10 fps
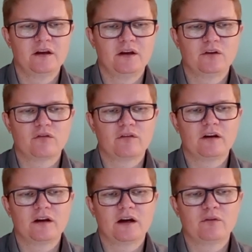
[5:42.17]
nos
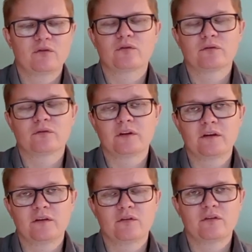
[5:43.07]
variados
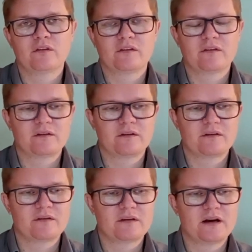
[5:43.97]
contextos
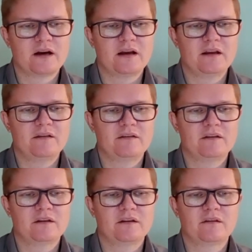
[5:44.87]
existenciais
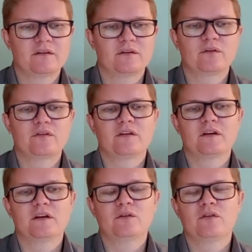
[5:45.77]
em que estão
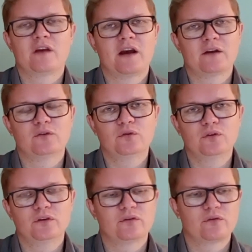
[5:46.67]
inseridos é a
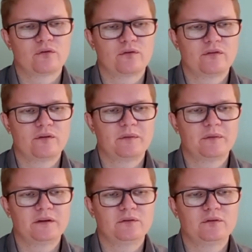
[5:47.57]
dor, o
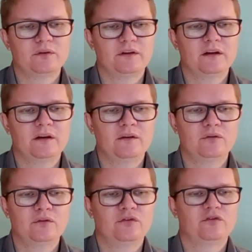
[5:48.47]
sofrimento e a
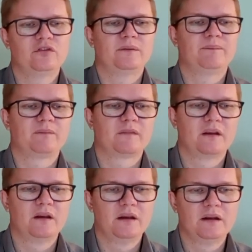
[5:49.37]
angústia
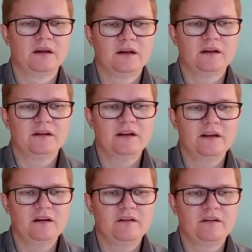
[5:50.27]

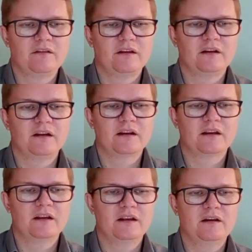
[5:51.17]
deles e
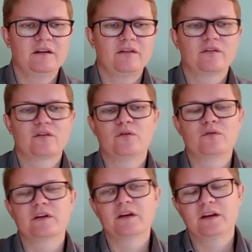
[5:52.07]
daqueles
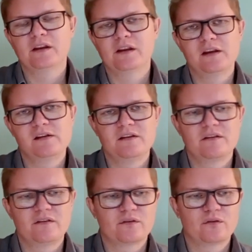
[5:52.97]
com quem
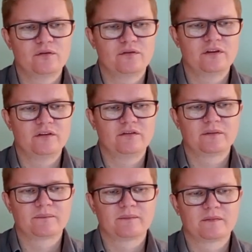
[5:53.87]
eles convivem.
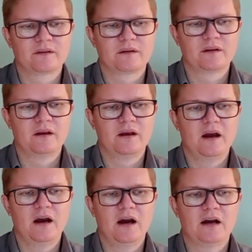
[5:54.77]

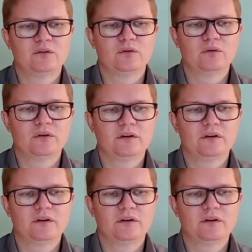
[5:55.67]
A dor